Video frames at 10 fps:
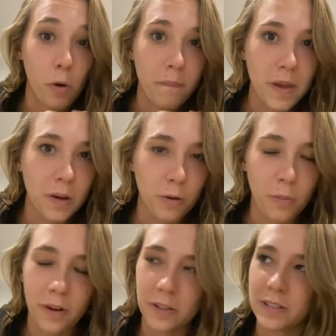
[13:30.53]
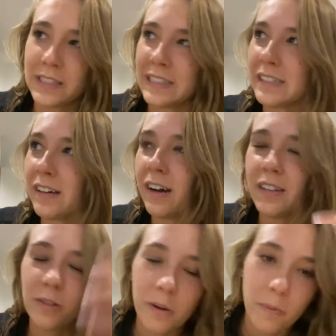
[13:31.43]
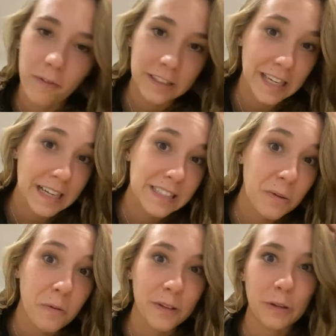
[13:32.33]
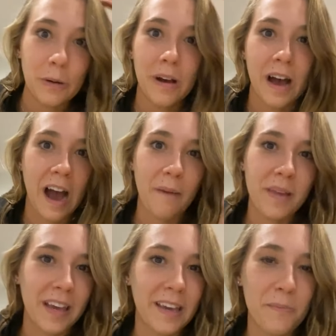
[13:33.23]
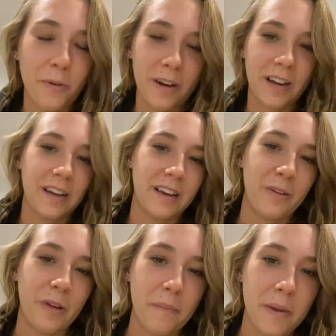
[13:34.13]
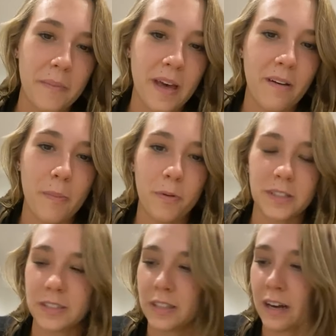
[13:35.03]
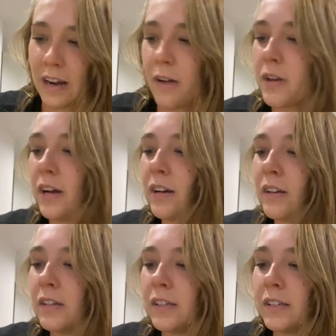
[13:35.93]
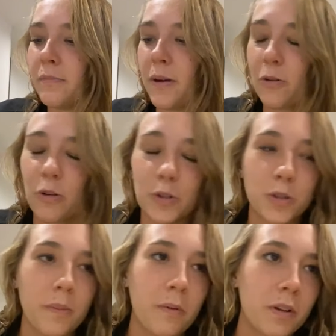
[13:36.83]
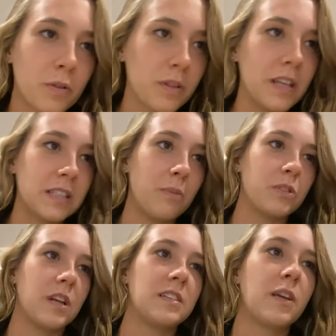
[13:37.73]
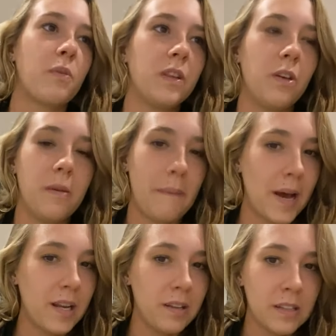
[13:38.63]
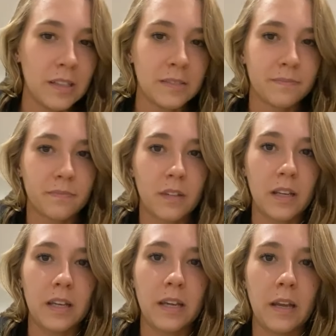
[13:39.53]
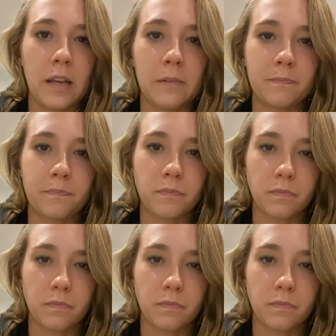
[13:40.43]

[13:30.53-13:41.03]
conmigo, como que yo decía, ay, no le puedo fallar en este momento a mi equipo, era, era lo que a mí me daba pues rabia. Pero incluso me acuerdo que un día estábamos en el circuito del mar y